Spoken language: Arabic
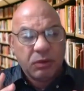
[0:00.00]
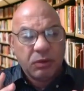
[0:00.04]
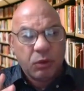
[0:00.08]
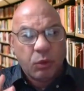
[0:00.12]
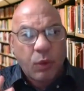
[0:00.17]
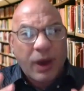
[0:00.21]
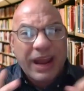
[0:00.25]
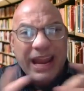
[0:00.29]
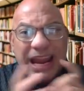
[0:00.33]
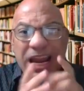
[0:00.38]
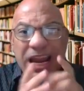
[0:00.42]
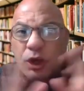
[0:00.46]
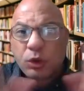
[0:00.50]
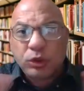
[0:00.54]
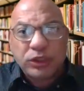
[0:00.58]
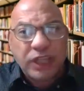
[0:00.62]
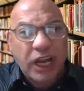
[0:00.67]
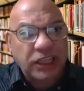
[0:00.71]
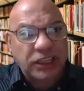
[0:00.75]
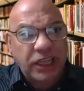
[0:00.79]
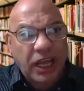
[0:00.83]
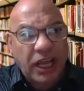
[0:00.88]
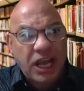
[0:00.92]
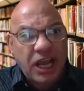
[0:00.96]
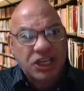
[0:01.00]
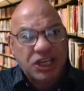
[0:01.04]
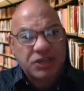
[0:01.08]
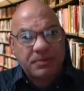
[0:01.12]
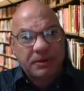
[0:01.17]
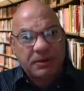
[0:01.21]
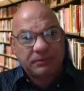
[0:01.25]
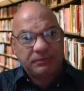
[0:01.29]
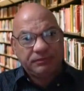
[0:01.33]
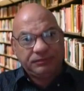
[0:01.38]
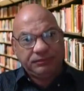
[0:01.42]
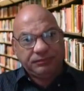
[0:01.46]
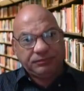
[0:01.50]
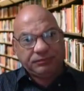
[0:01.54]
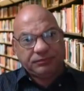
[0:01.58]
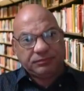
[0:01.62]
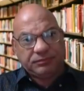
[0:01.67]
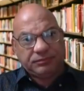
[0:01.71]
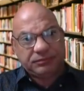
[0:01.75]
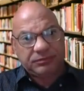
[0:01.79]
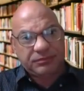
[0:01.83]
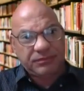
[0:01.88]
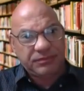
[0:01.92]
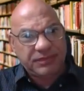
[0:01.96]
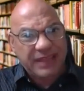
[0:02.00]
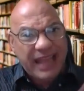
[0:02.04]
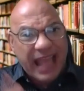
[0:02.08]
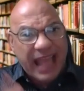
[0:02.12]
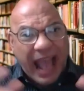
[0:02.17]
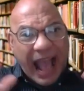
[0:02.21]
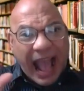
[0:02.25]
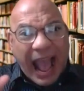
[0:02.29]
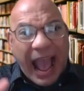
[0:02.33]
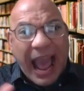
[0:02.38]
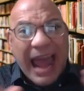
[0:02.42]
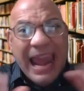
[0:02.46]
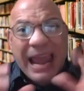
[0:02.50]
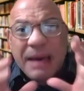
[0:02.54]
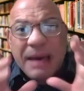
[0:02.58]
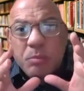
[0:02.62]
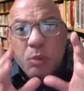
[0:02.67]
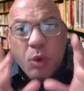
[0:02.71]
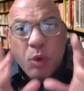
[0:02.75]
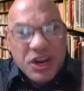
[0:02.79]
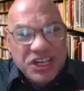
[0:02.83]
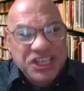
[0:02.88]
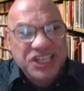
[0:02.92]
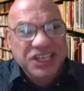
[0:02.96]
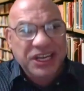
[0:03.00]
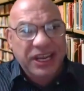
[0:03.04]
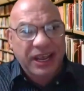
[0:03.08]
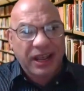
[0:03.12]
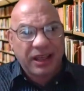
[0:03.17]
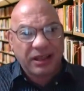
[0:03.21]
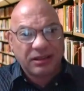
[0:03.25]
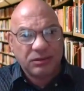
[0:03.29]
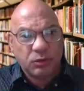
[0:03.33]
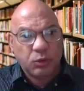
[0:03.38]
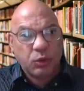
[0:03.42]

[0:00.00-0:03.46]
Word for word: ولا ليكوا ثلاثة لازمة علم وسخة